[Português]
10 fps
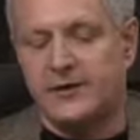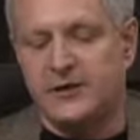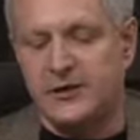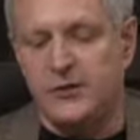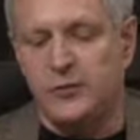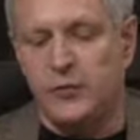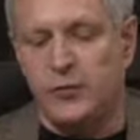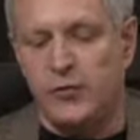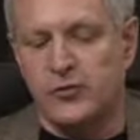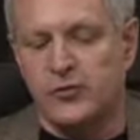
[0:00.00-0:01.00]
cinco
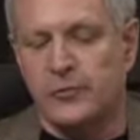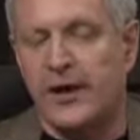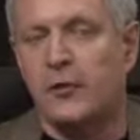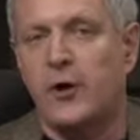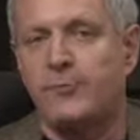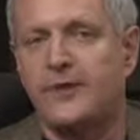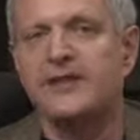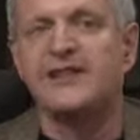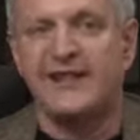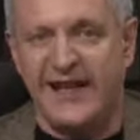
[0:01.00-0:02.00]
gols numa Copa
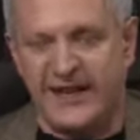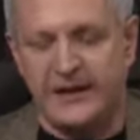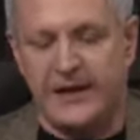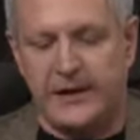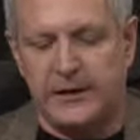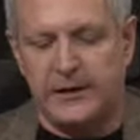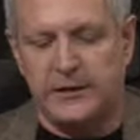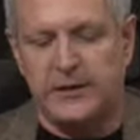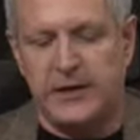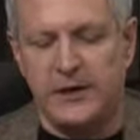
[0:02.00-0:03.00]
inteira
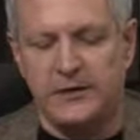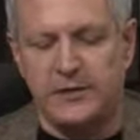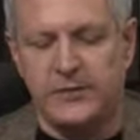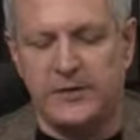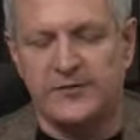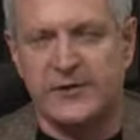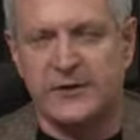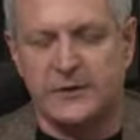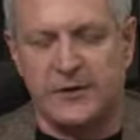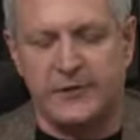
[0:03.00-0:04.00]
desde
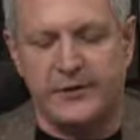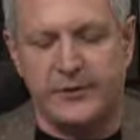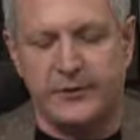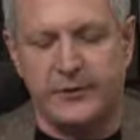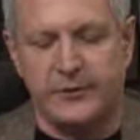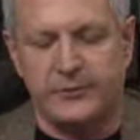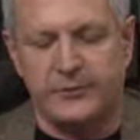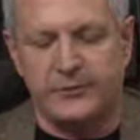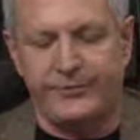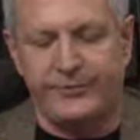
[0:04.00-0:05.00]
1998.
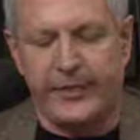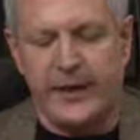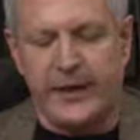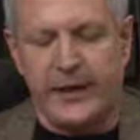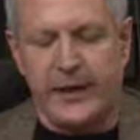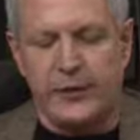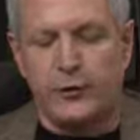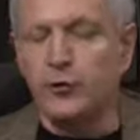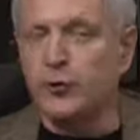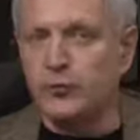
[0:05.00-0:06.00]

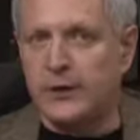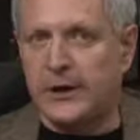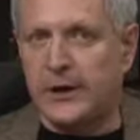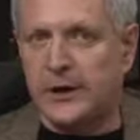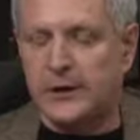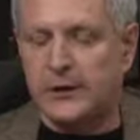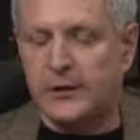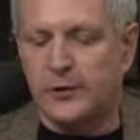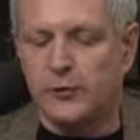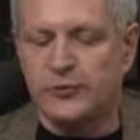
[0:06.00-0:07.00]
Nunca
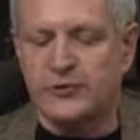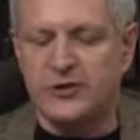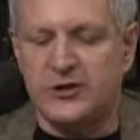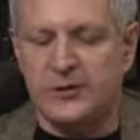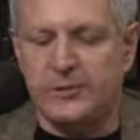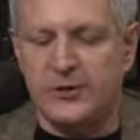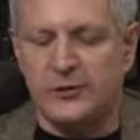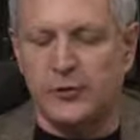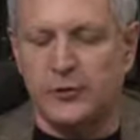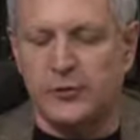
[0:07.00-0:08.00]
um time
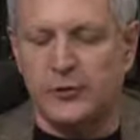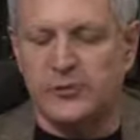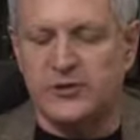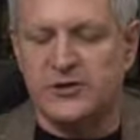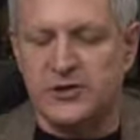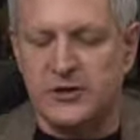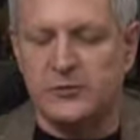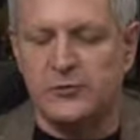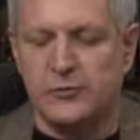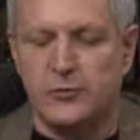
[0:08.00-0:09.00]
tomou
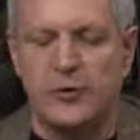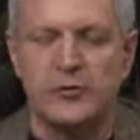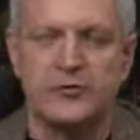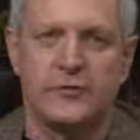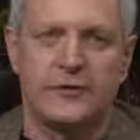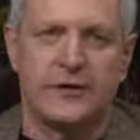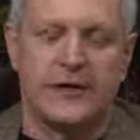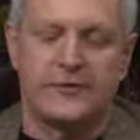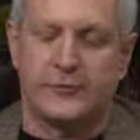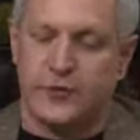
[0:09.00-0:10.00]
cinco gols no
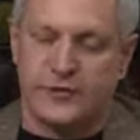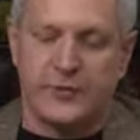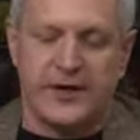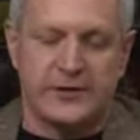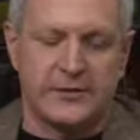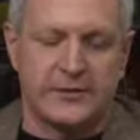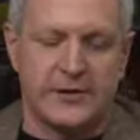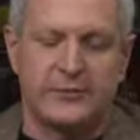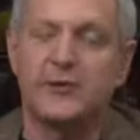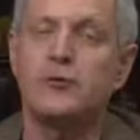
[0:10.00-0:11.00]
intervalo, num espaço de
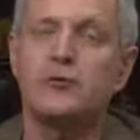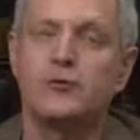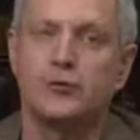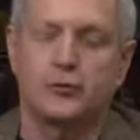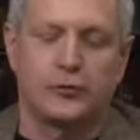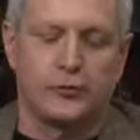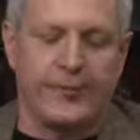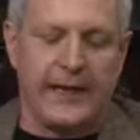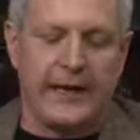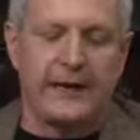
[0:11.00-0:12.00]
tempo tão curto.
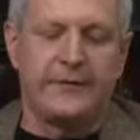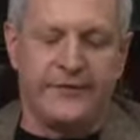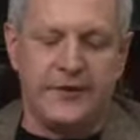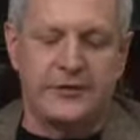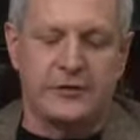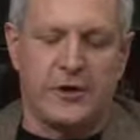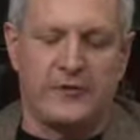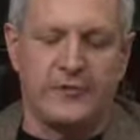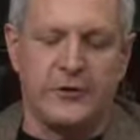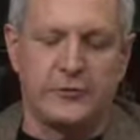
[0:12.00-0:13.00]

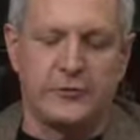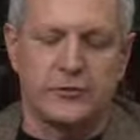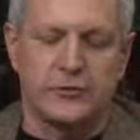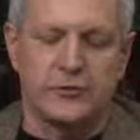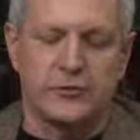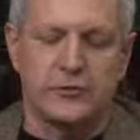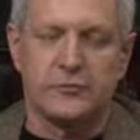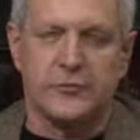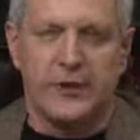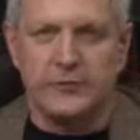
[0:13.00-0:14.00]
29 minutos no
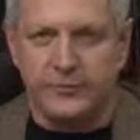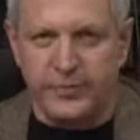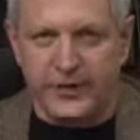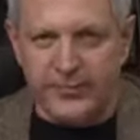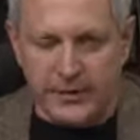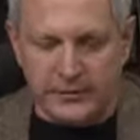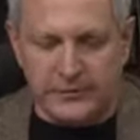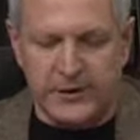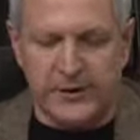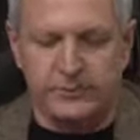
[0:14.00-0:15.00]
meio do primeiro
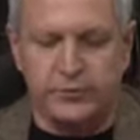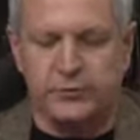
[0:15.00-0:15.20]
tempo